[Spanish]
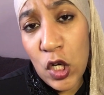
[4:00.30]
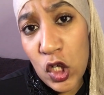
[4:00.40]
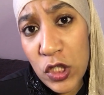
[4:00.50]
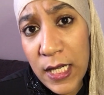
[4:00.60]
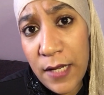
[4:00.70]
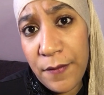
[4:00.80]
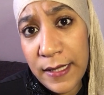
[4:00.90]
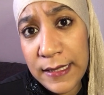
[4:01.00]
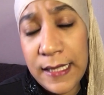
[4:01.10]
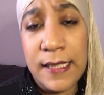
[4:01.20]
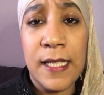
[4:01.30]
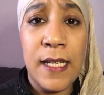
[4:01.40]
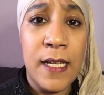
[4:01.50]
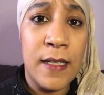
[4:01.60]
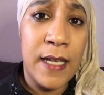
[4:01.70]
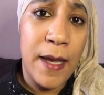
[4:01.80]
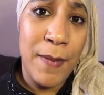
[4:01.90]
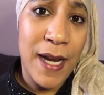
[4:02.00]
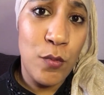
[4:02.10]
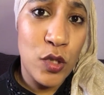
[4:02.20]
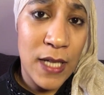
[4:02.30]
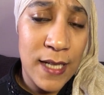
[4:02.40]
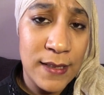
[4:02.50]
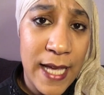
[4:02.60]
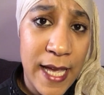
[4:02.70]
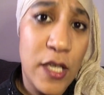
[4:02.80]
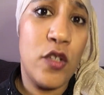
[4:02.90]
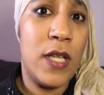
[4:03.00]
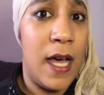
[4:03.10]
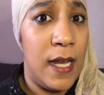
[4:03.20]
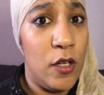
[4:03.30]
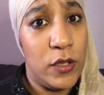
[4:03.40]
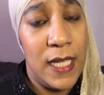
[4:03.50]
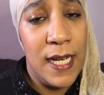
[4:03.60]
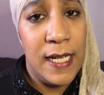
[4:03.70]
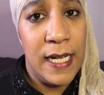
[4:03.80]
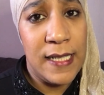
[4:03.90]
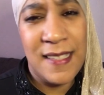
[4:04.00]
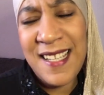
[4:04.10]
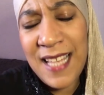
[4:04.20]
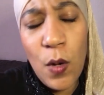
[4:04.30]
con los elefantes que van a buscarte ellos al hotel en el que estés,